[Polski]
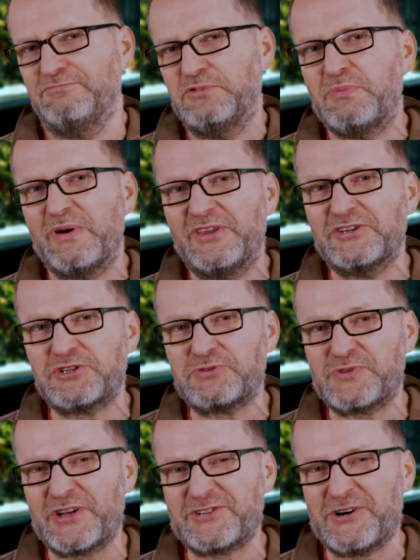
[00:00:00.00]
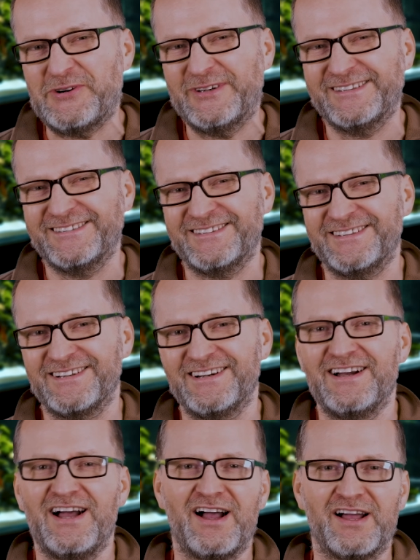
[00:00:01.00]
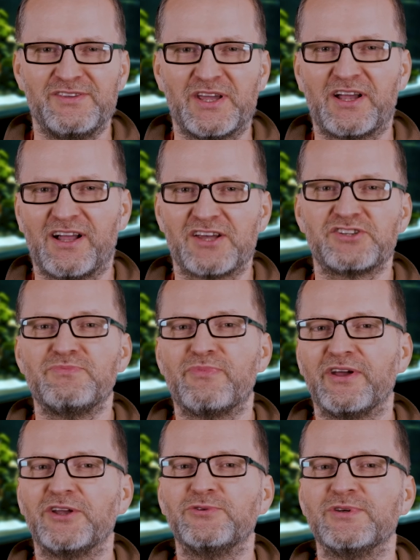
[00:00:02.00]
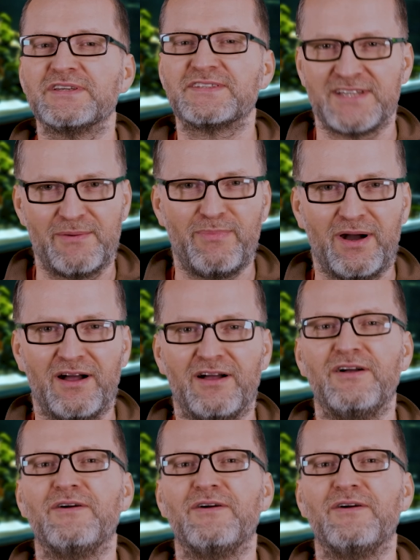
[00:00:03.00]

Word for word: Nie będę się sprzeczał. Niech każdy projektuje sampa